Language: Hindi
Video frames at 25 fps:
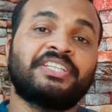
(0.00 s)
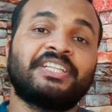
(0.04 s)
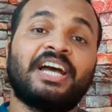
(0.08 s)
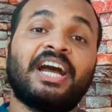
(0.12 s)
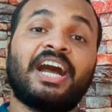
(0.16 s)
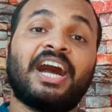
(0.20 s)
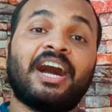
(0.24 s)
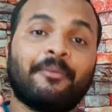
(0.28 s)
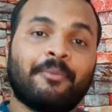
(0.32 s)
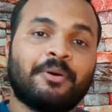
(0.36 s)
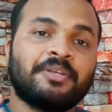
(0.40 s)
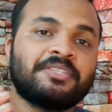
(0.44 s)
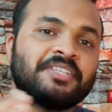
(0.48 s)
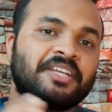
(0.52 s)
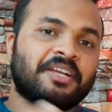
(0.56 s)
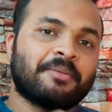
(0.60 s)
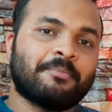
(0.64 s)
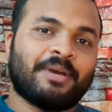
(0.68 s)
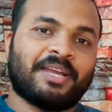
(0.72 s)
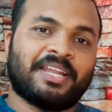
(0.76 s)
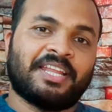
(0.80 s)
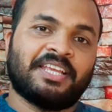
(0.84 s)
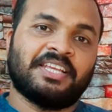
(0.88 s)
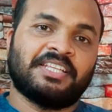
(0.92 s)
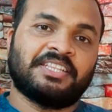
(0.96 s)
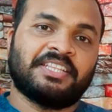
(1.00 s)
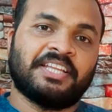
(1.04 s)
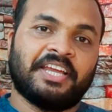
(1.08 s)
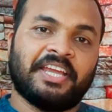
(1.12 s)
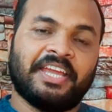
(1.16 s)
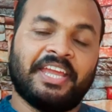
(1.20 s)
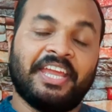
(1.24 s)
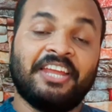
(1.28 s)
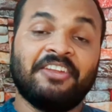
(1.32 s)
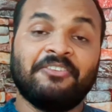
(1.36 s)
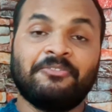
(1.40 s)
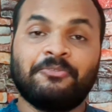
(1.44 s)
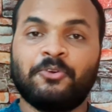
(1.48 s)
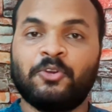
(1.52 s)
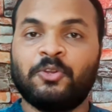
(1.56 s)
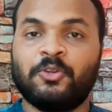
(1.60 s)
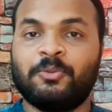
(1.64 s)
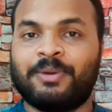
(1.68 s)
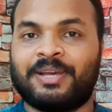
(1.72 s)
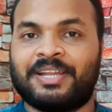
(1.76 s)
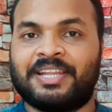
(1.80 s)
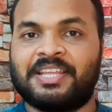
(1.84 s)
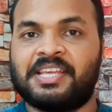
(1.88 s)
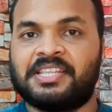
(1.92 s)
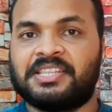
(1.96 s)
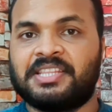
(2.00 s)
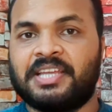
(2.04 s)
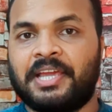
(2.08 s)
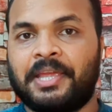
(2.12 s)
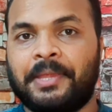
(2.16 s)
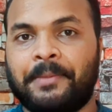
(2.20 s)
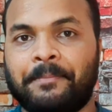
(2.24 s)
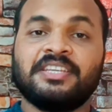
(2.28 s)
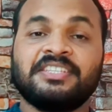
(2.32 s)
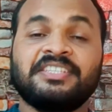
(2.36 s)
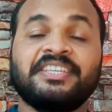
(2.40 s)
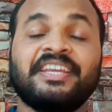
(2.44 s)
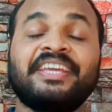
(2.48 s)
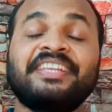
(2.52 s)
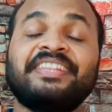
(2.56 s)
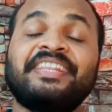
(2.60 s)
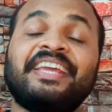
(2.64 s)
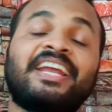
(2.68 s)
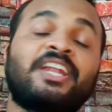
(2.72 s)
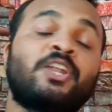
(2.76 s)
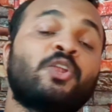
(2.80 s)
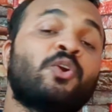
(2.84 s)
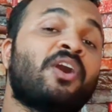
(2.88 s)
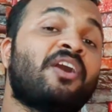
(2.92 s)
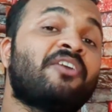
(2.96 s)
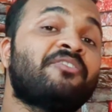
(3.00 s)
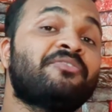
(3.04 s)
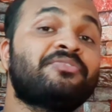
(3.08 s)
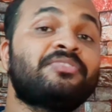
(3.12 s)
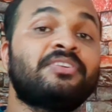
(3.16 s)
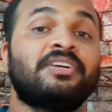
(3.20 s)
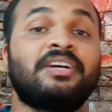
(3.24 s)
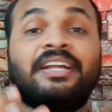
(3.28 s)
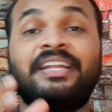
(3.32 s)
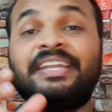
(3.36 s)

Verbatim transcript: ज्यादा आवश्यक माना जाता है हेल्पफुल माना जाता है जैसे कि देख लो आप